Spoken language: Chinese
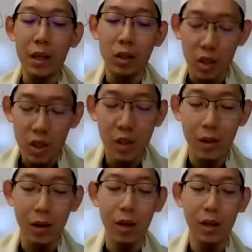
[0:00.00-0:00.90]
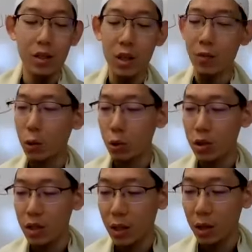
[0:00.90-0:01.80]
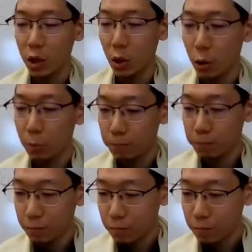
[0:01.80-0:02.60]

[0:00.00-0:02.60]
被提醒阿拉的结文与迹象的时候，